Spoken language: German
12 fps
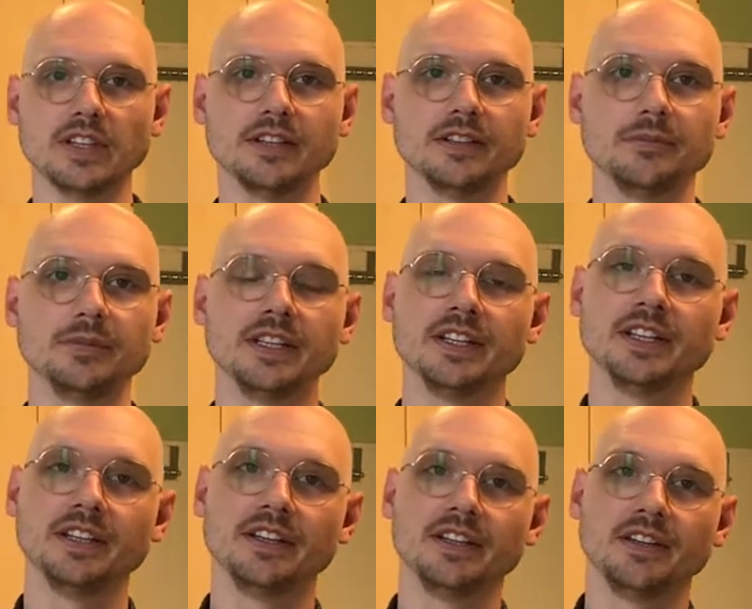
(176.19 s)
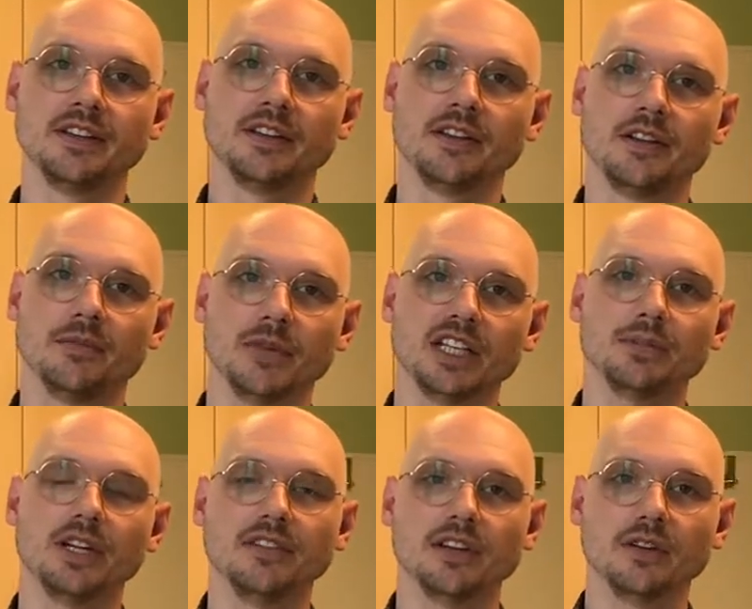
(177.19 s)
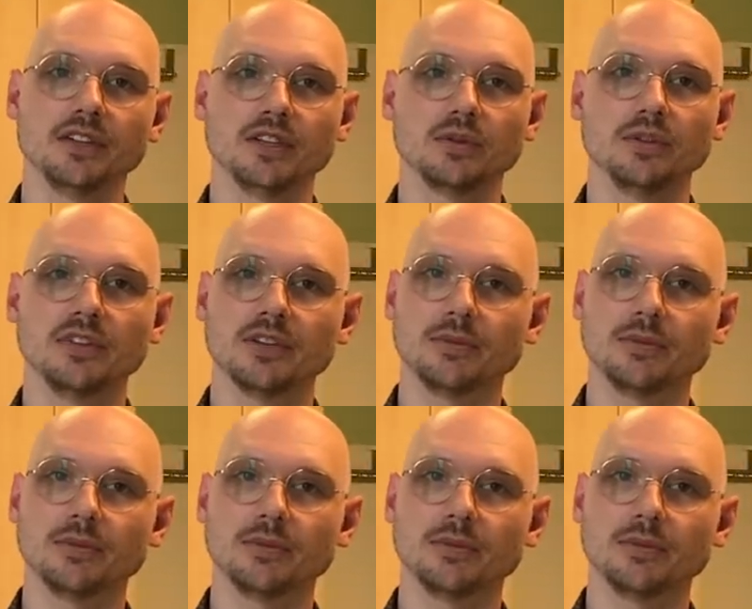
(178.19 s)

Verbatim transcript: Ähm, manchmal ist auch der Grund,